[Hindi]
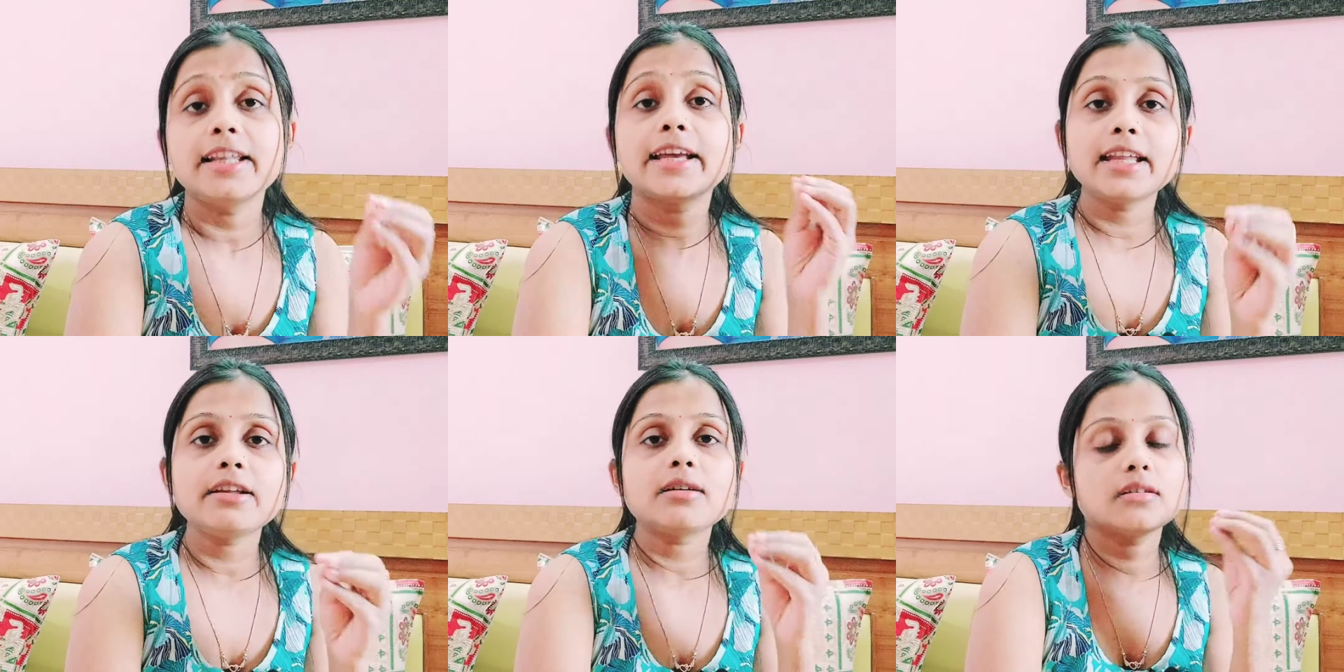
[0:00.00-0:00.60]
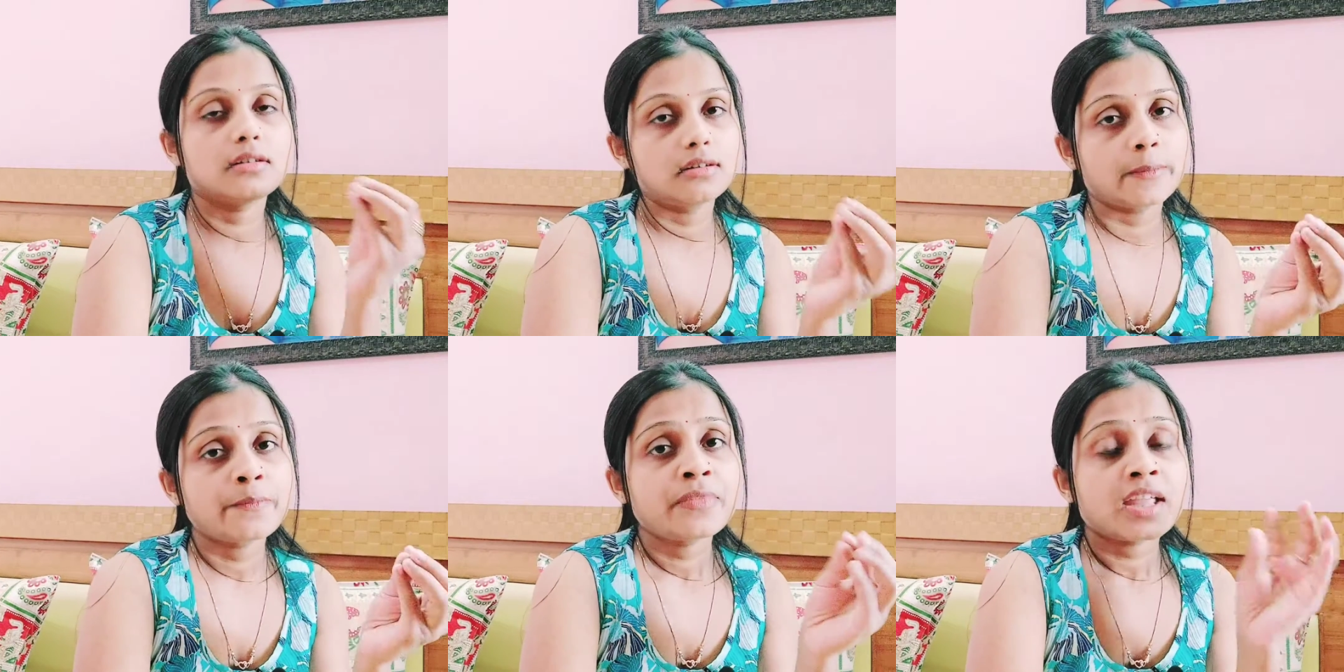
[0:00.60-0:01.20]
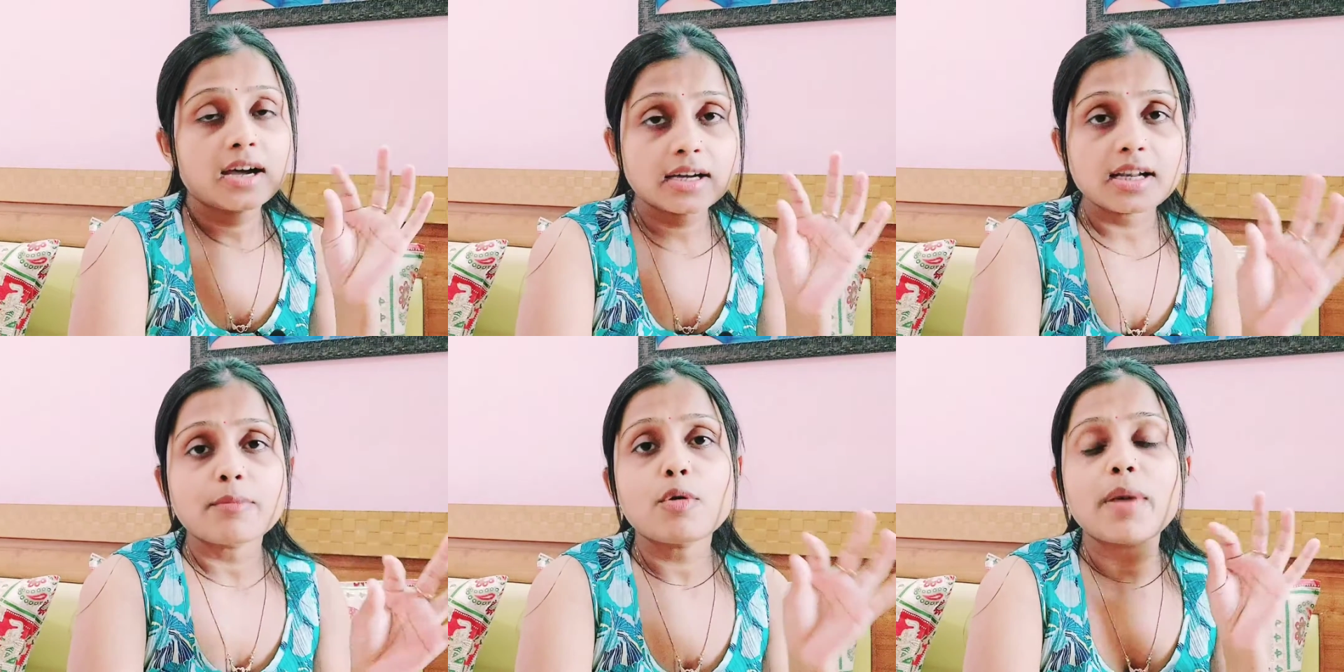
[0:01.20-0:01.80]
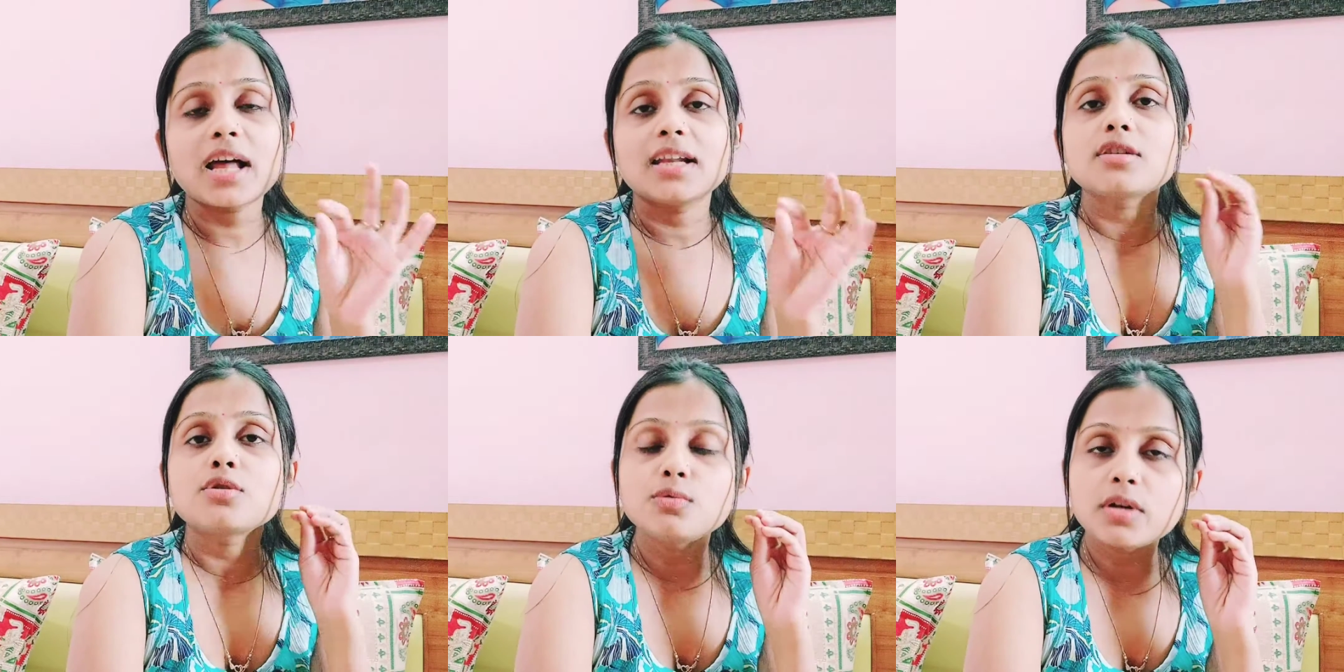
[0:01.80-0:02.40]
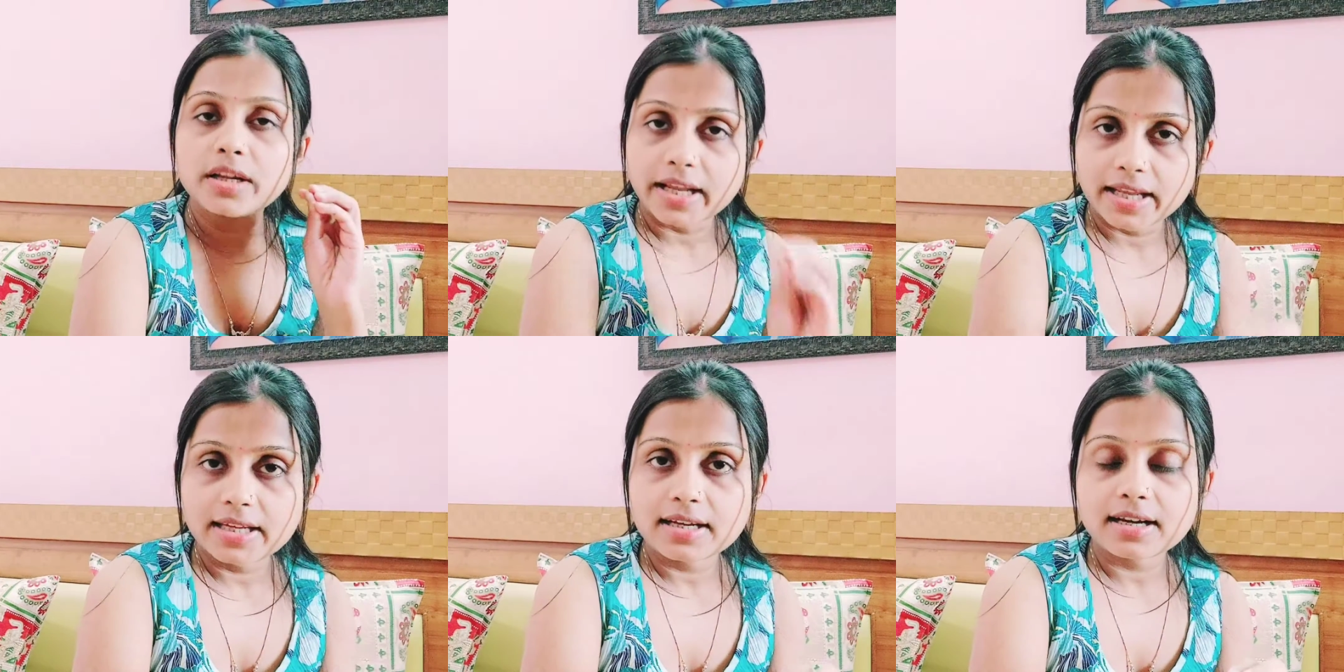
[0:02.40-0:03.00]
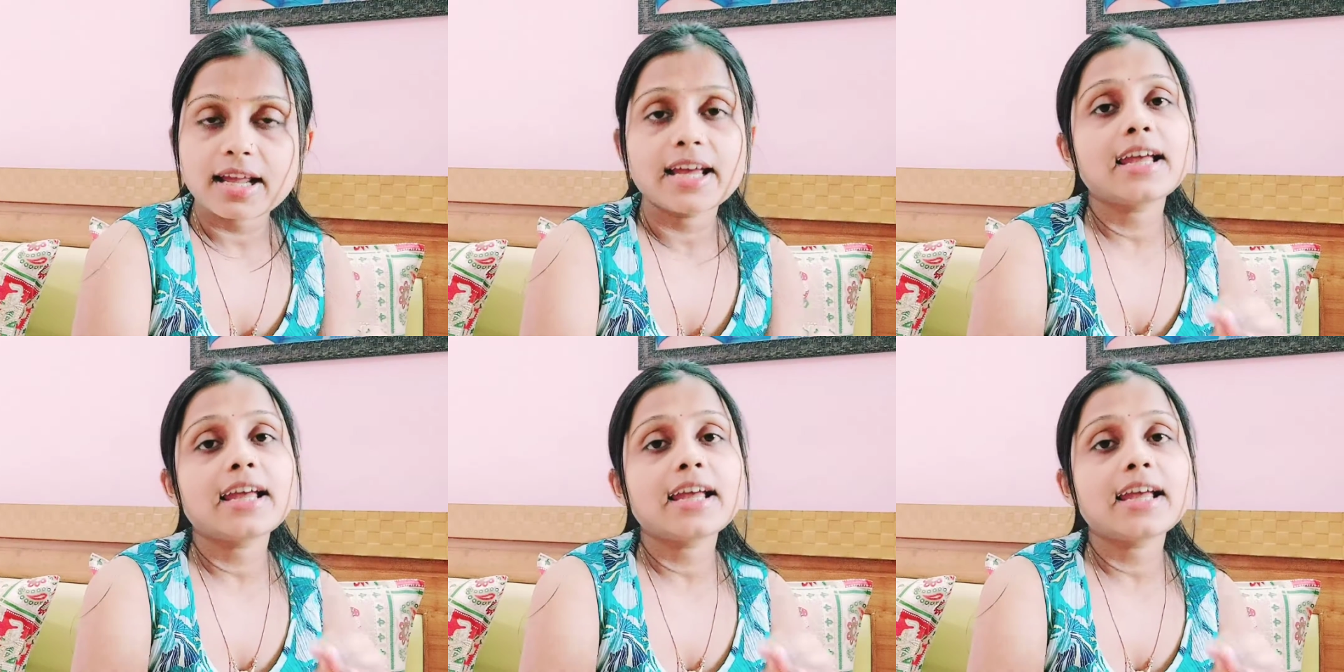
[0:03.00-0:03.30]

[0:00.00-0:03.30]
लेकिन आ, अगर आपको पालक सूट नहीं कर रहा